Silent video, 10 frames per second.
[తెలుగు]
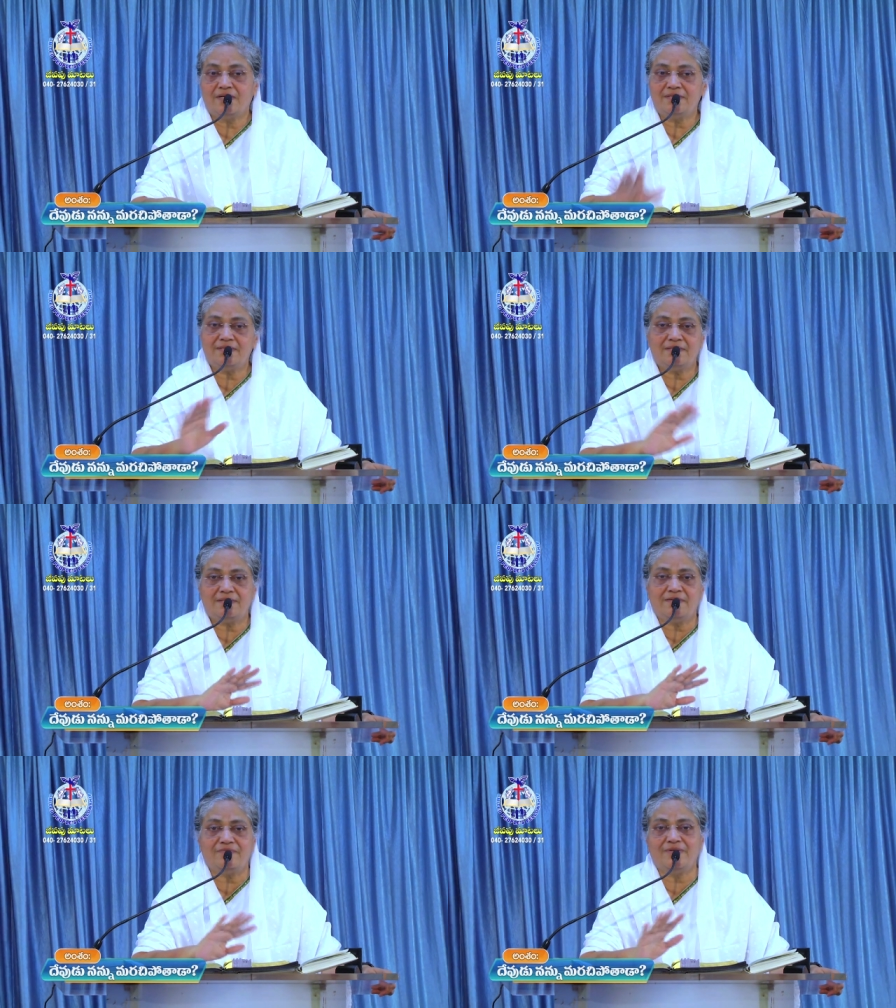
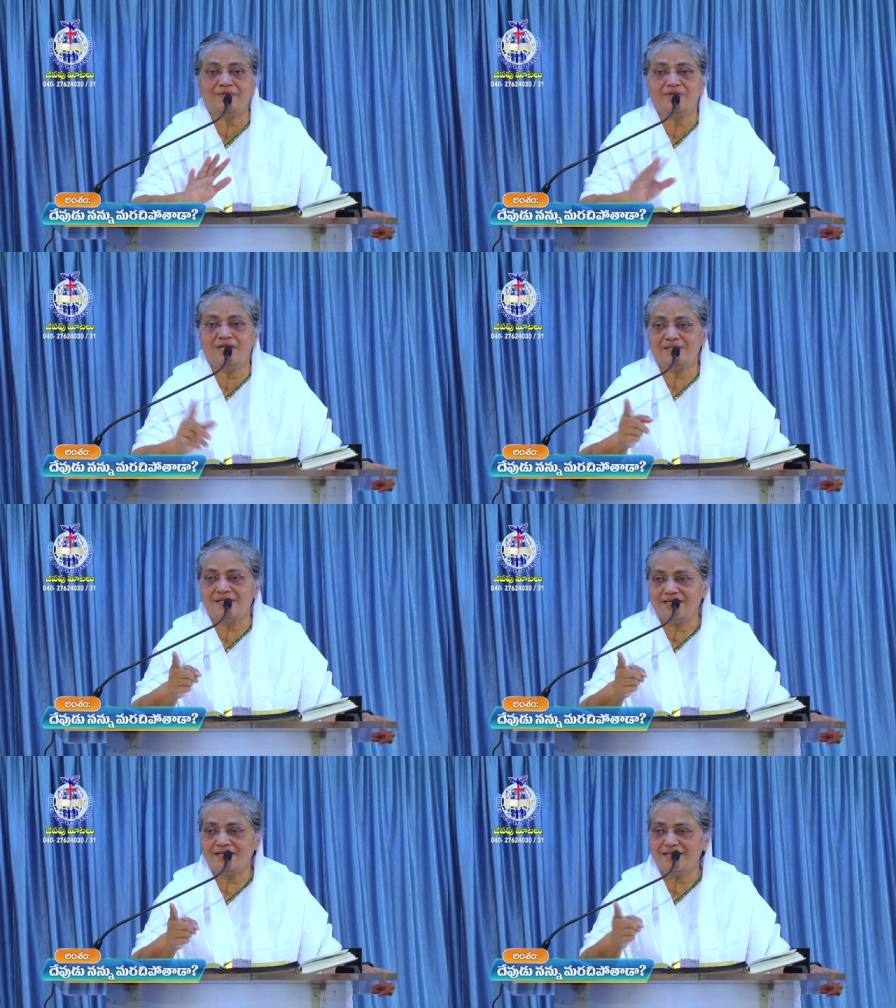అంత వరకు నీకు
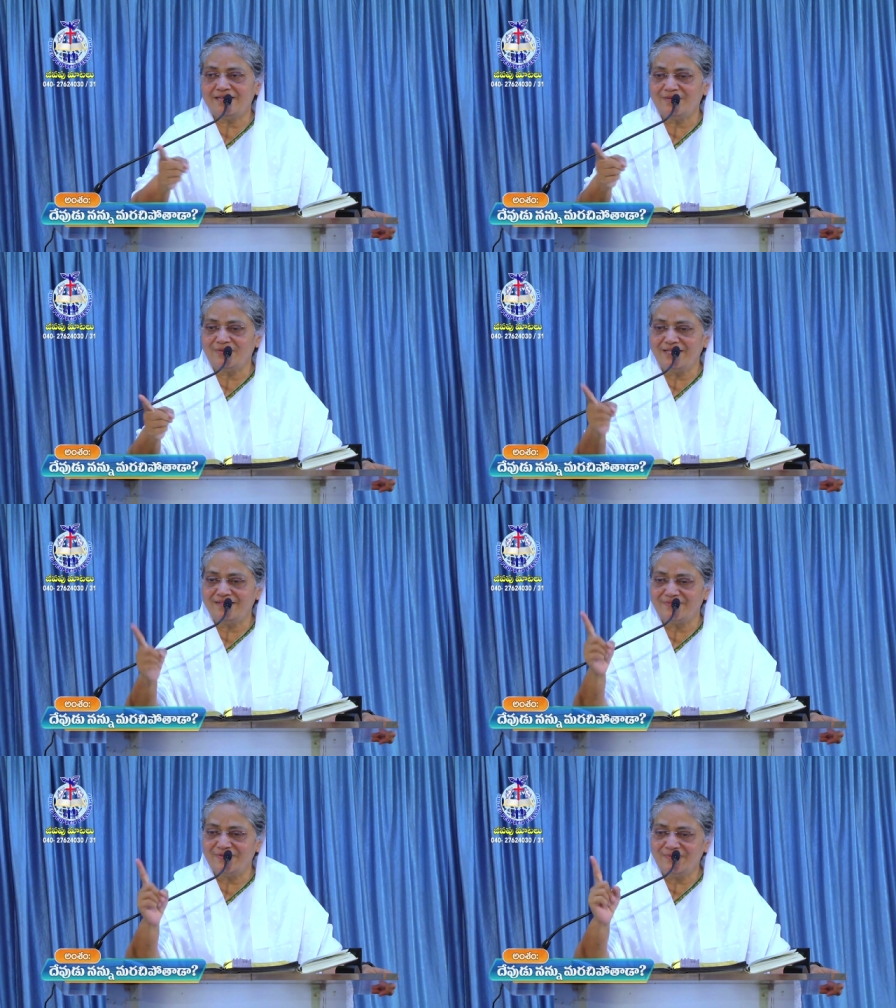సహకారిగా
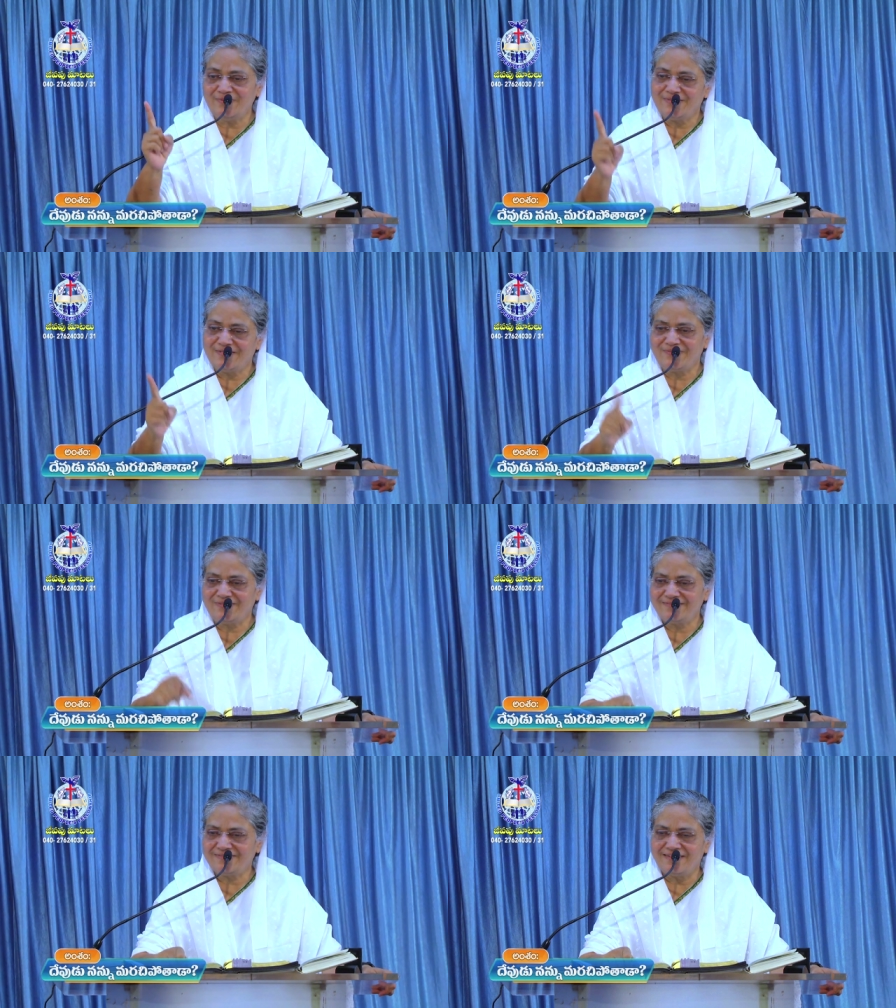ఉండేది ఎవరు
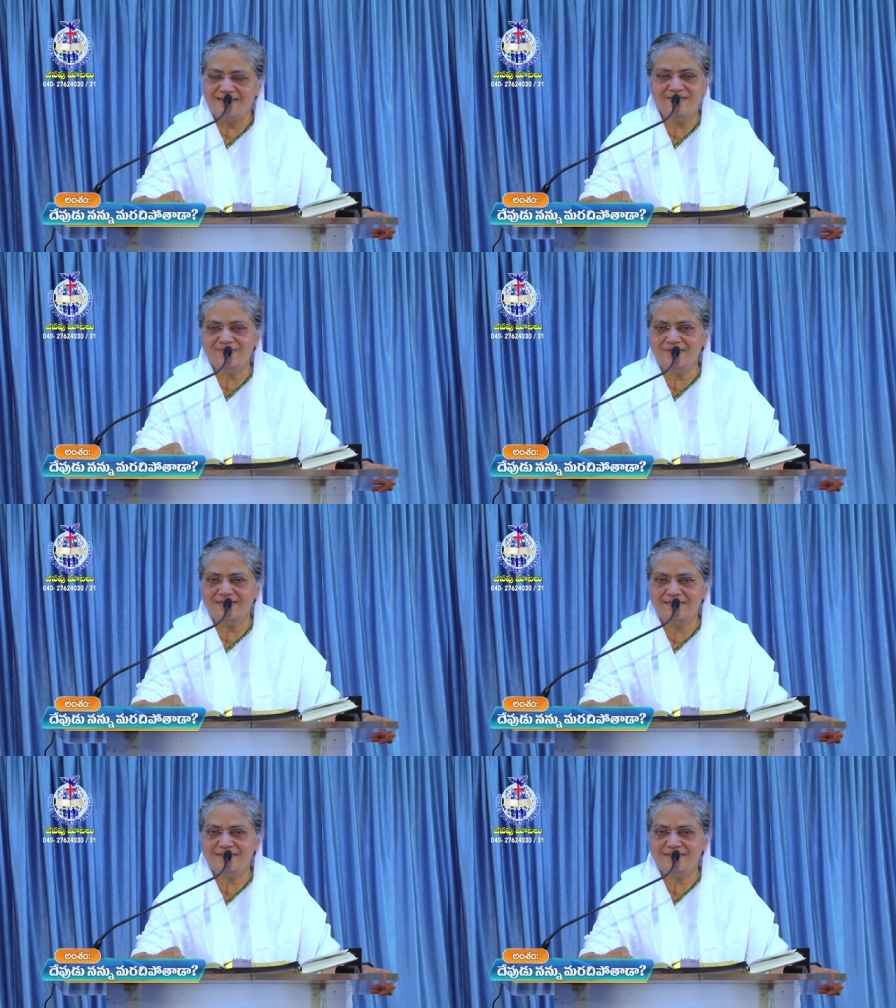దేవుడే లూయ